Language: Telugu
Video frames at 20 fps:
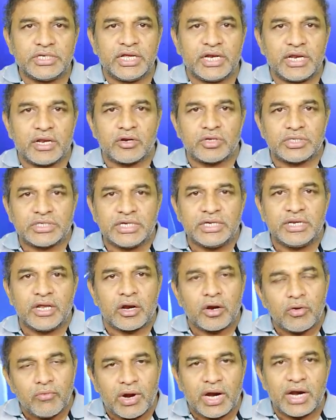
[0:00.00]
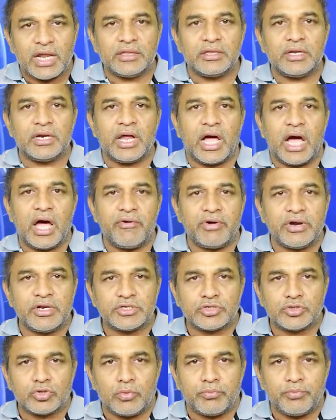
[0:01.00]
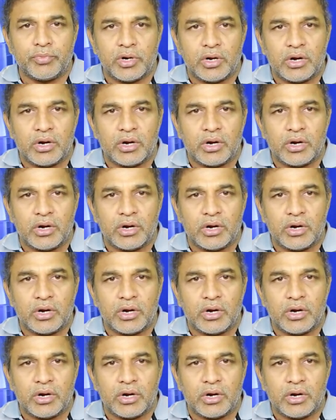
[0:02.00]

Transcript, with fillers: చేరారో సీనియర్లు వాళ్ళందరినీ ఆహ్వానించడం